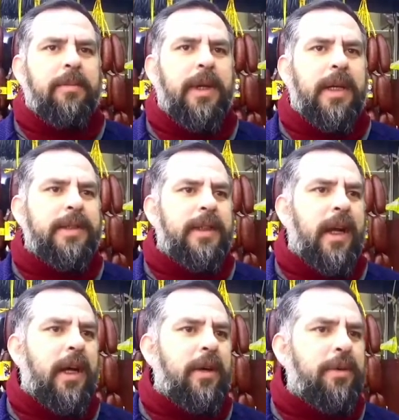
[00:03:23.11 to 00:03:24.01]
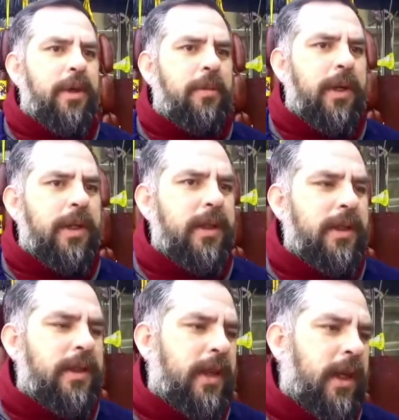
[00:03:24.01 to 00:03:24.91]
biraz daha önlem
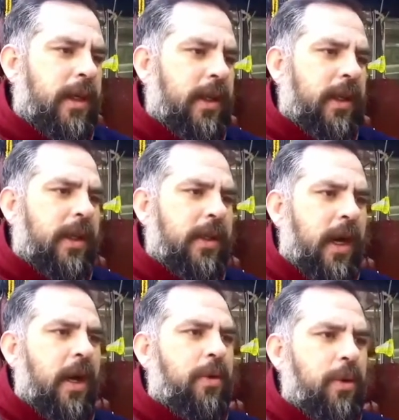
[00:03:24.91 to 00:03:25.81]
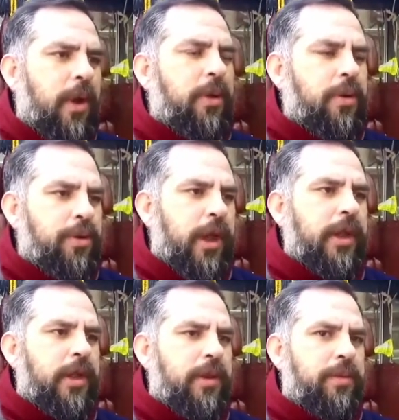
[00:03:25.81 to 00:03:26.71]
alınırsa e, daha kolay
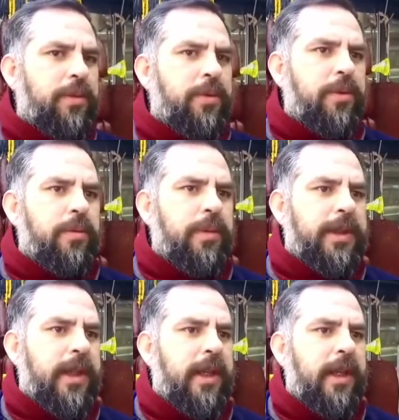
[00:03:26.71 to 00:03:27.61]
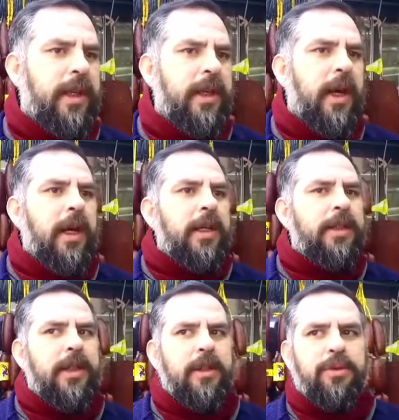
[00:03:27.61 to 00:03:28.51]
olacaktır bu meseleler.
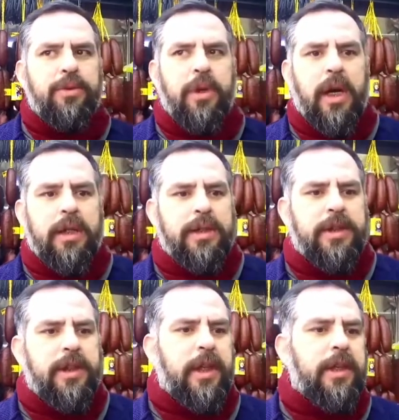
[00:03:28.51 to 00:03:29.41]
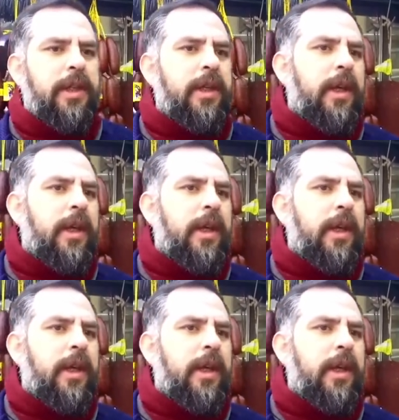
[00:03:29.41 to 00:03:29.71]
İşte kur artışları,